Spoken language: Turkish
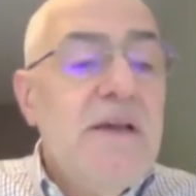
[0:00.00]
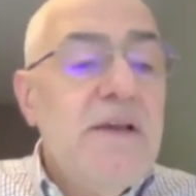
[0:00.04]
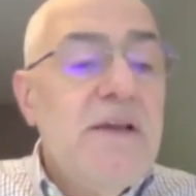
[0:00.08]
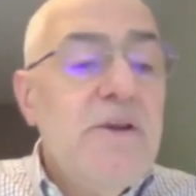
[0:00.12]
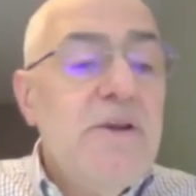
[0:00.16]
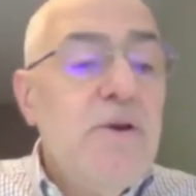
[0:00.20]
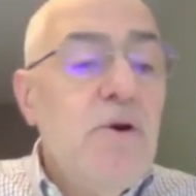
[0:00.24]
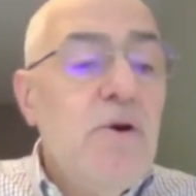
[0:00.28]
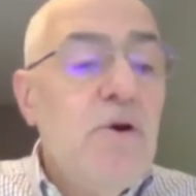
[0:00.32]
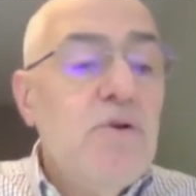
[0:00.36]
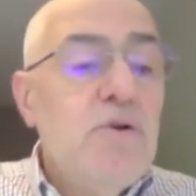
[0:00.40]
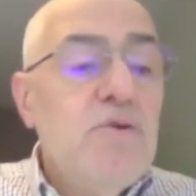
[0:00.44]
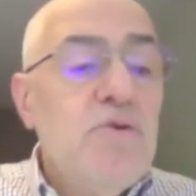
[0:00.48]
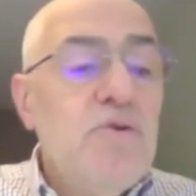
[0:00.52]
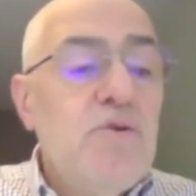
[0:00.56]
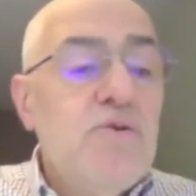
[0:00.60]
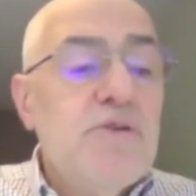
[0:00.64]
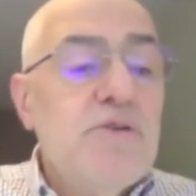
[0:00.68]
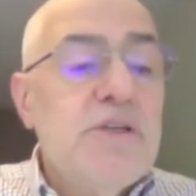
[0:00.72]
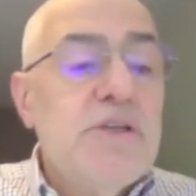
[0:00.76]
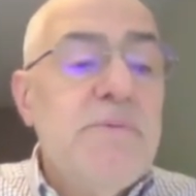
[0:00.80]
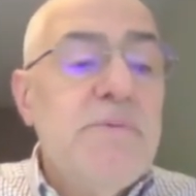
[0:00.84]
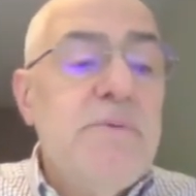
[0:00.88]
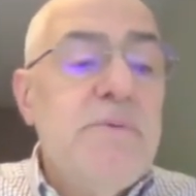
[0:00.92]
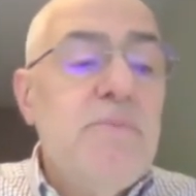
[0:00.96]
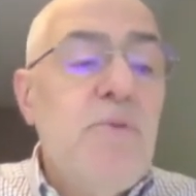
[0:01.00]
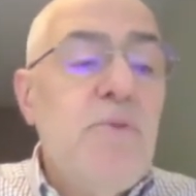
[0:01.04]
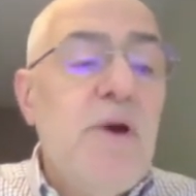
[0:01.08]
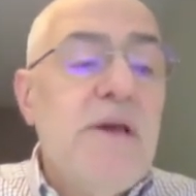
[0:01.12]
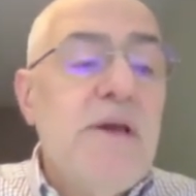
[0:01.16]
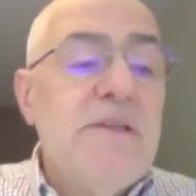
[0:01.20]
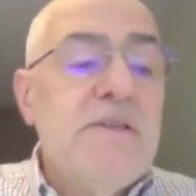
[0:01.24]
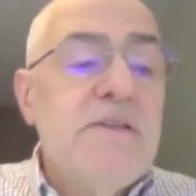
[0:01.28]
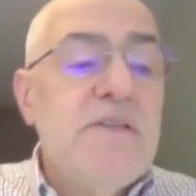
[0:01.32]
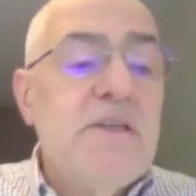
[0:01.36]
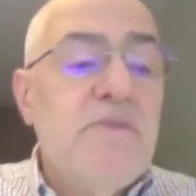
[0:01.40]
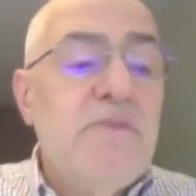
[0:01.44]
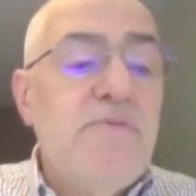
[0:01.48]
Gördüğünüz gibi
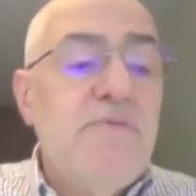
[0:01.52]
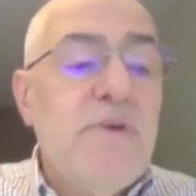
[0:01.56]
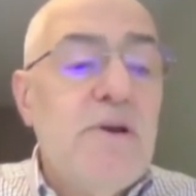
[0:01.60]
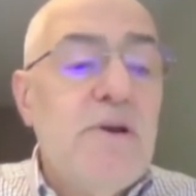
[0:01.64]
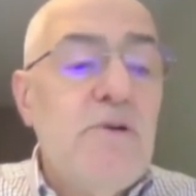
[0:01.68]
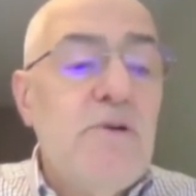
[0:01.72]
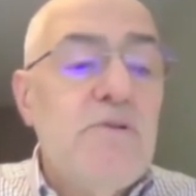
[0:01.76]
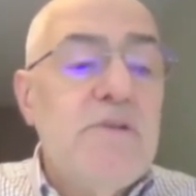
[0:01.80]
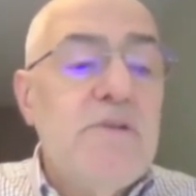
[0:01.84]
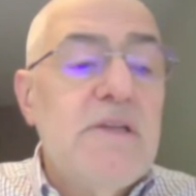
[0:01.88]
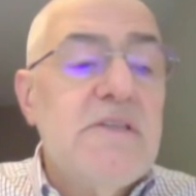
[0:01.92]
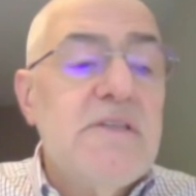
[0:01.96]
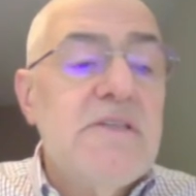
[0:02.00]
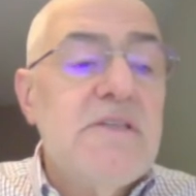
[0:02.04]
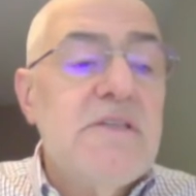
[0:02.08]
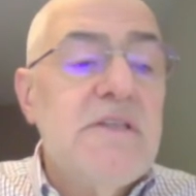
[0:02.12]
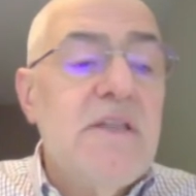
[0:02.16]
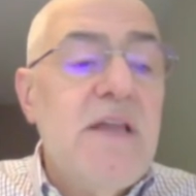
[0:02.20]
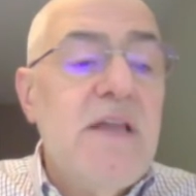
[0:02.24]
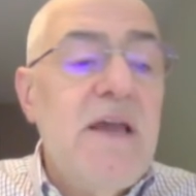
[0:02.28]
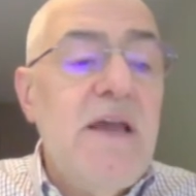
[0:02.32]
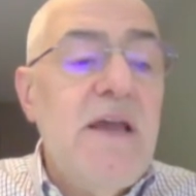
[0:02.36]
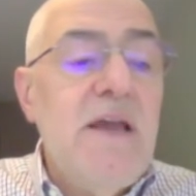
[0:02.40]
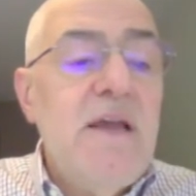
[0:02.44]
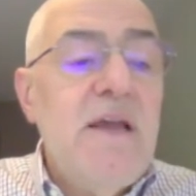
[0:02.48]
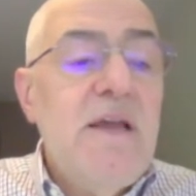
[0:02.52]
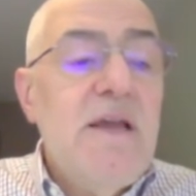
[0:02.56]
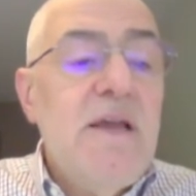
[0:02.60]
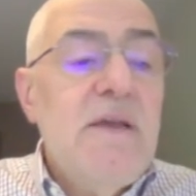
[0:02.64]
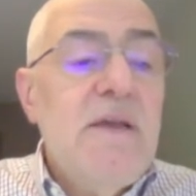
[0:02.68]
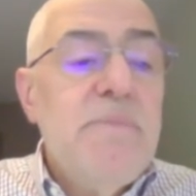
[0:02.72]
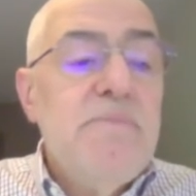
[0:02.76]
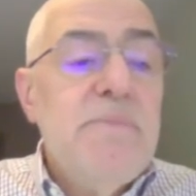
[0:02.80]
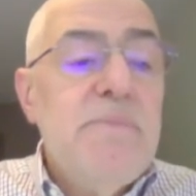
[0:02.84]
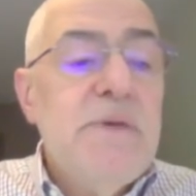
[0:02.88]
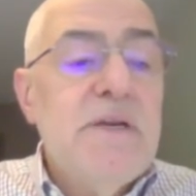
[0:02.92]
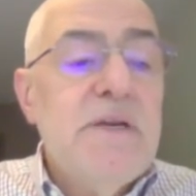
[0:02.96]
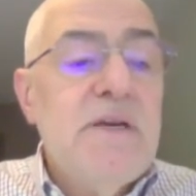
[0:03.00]
mühendislik fakültesinde
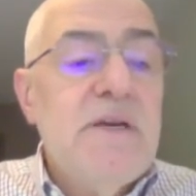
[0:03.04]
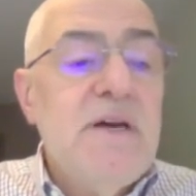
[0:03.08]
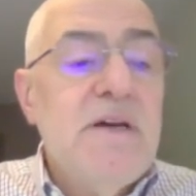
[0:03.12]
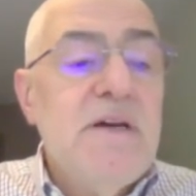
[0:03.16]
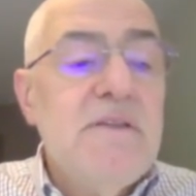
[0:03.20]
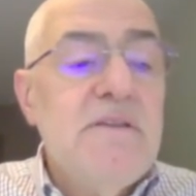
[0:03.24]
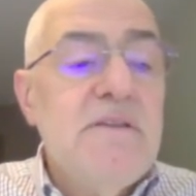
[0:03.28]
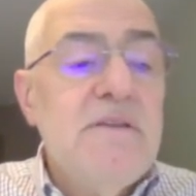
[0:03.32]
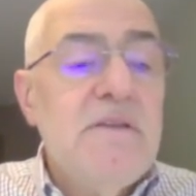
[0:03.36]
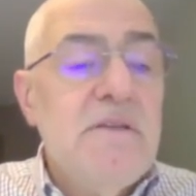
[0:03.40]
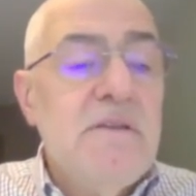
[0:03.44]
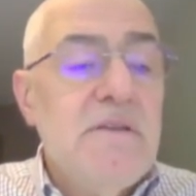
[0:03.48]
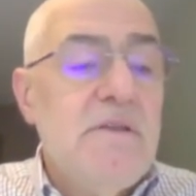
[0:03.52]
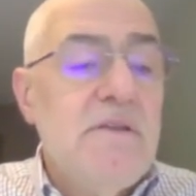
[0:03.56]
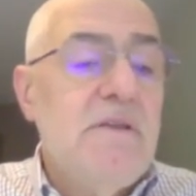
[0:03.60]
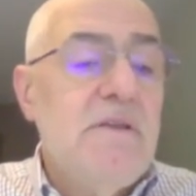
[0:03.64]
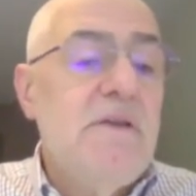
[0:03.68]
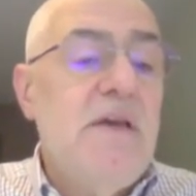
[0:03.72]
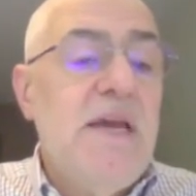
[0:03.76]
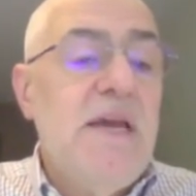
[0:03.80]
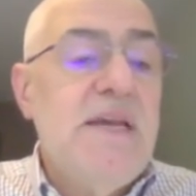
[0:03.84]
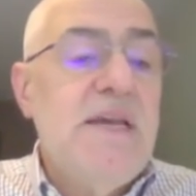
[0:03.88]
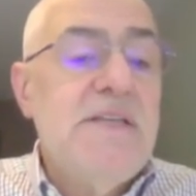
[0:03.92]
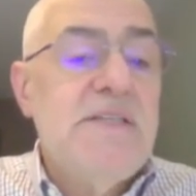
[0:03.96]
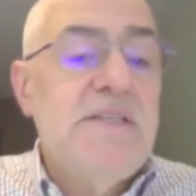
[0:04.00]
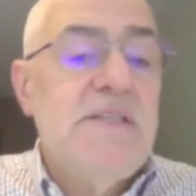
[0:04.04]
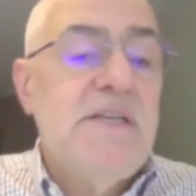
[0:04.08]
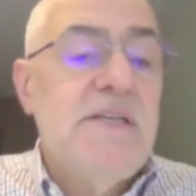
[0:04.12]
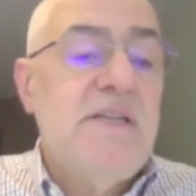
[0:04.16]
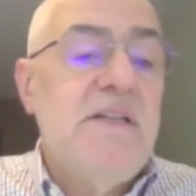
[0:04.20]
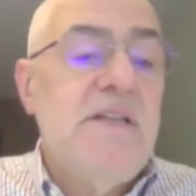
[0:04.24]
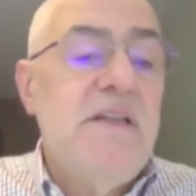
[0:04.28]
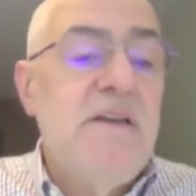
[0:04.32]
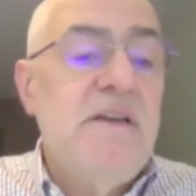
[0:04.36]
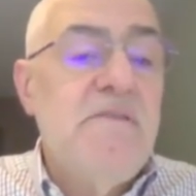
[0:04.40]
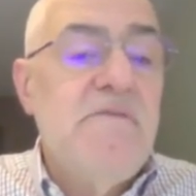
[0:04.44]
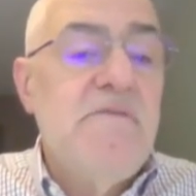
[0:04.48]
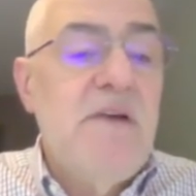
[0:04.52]
bir kadın
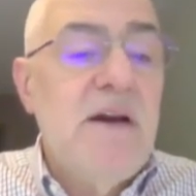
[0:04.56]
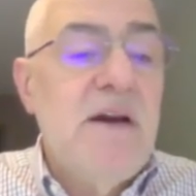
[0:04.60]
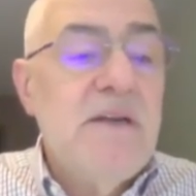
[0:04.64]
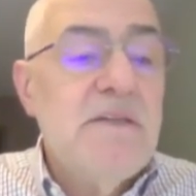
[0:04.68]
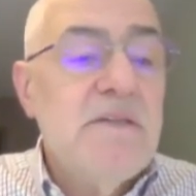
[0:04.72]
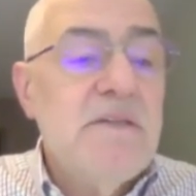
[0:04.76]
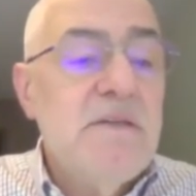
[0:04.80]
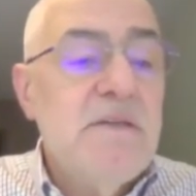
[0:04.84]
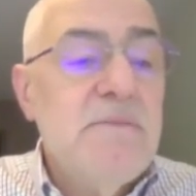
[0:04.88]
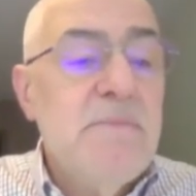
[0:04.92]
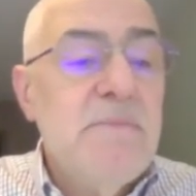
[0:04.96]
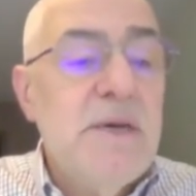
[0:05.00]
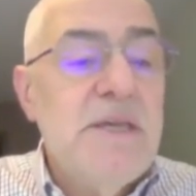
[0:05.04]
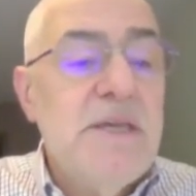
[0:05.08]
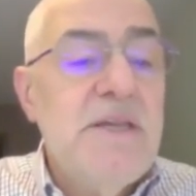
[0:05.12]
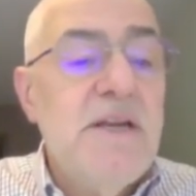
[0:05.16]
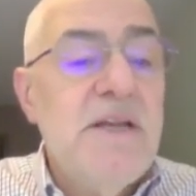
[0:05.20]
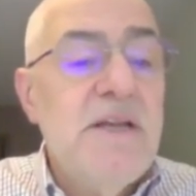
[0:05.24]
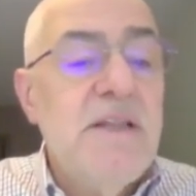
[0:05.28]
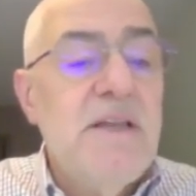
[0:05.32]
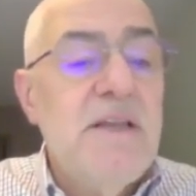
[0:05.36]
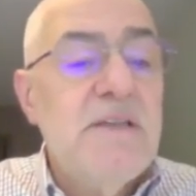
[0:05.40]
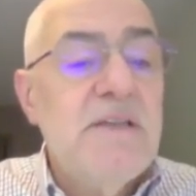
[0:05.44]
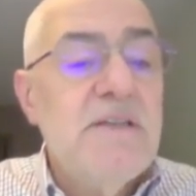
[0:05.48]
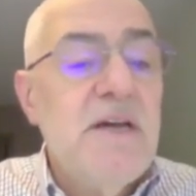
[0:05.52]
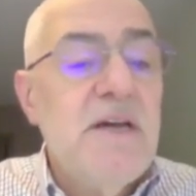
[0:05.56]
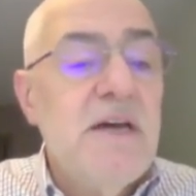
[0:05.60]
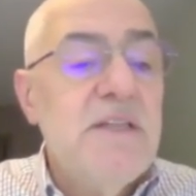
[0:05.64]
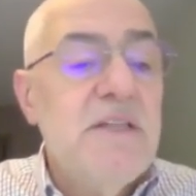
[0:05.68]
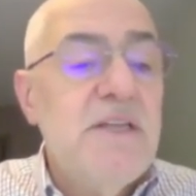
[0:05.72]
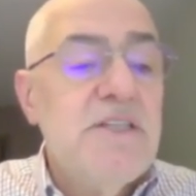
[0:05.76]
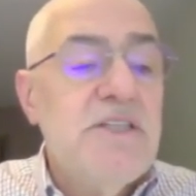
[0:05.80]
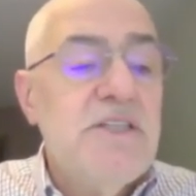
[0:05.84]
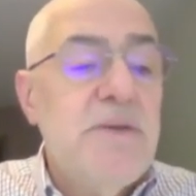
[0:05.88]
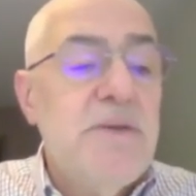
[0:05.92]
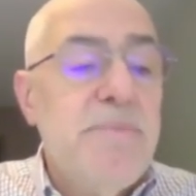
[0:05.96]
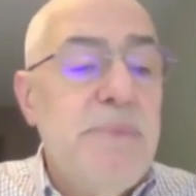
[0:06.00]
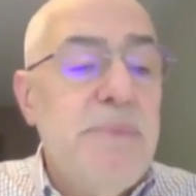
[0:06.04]
eksikliği var. Makinede
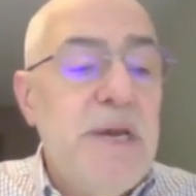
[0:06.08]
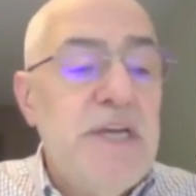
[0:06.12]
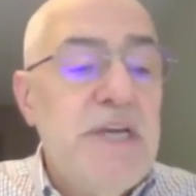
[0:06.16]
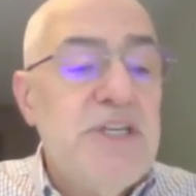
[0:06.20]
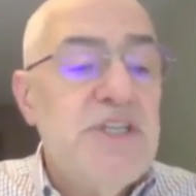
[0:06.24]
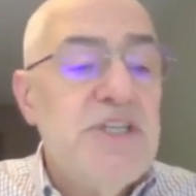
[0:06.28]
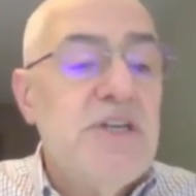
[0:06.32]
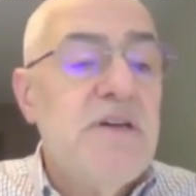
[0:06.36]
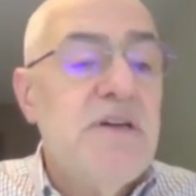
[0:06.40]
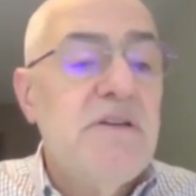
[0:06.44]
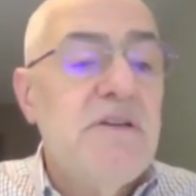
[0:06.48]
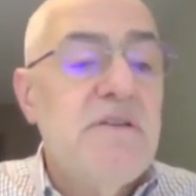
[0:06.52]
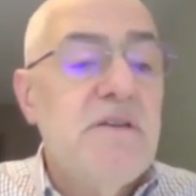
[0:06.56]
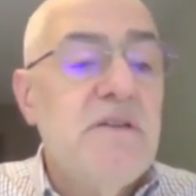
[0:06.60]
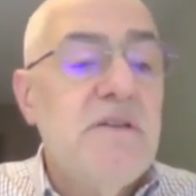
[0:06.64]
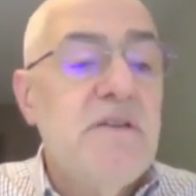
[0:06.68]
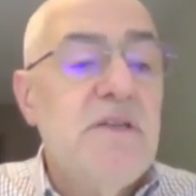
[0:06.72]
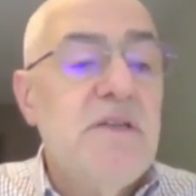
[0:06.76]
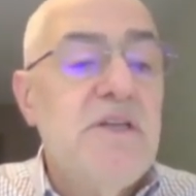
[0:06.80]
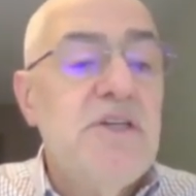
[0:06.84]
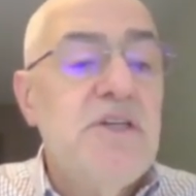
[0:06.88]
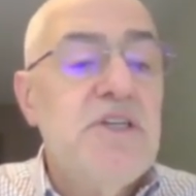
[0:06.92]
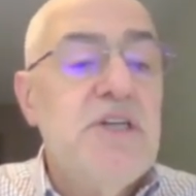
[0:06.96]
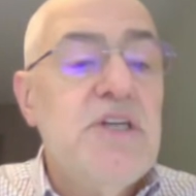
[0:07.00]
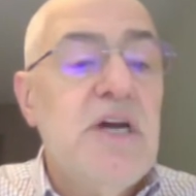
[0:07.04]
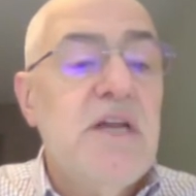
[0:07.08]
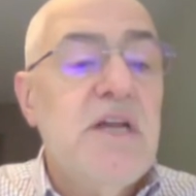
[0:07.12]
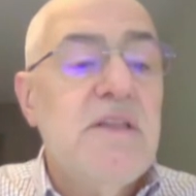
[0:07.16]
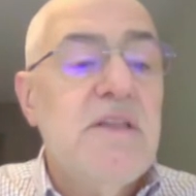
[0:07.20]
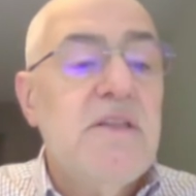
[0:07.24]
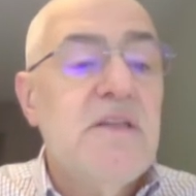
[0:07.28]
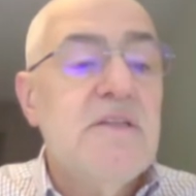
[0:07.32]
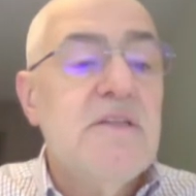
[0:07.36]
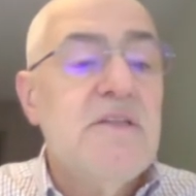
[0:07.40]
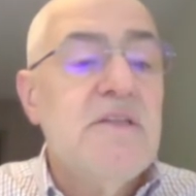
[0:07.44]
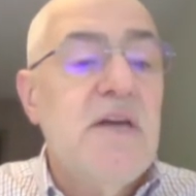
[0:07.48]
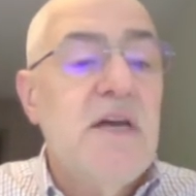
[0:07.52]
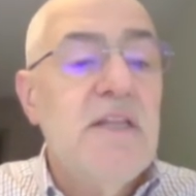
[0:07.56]
sadece 5 kadın,
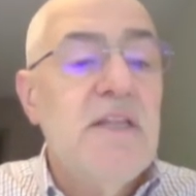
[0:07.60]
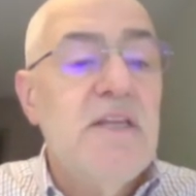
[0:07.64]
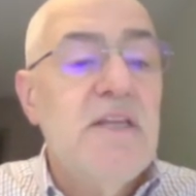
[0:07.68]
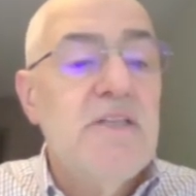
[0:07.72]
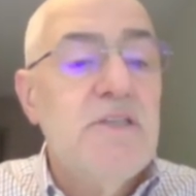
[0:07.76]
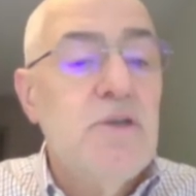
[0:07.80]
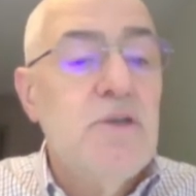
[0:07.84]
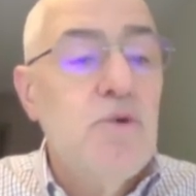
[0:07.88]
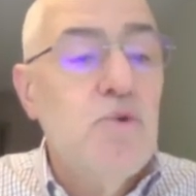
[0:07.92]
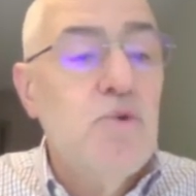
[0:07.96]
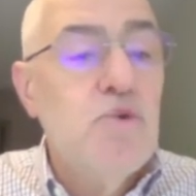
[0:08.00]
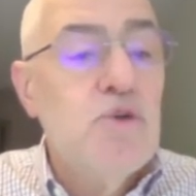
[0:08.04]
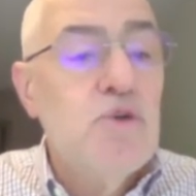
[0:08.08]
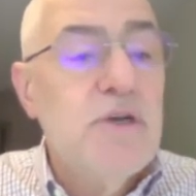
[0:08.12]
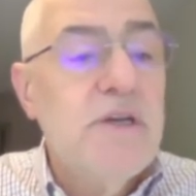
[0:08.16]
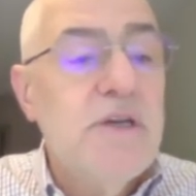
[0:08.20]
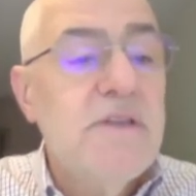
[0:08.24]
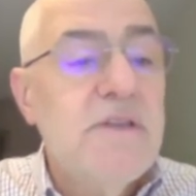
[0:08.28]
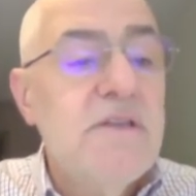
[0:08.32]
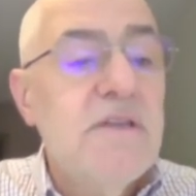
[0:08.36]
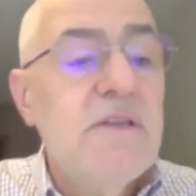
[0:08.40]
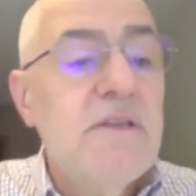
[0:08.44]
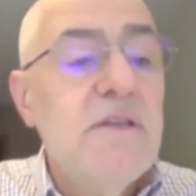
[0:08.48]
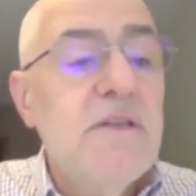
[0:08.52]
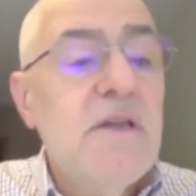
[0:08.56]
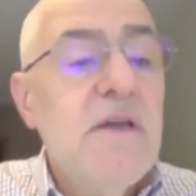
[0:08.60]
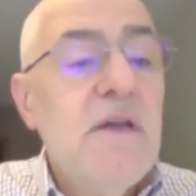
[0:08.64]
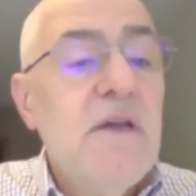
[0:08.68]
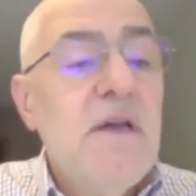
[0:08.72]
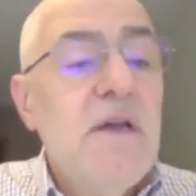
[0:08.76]
inşaatta sadece 3 kadın,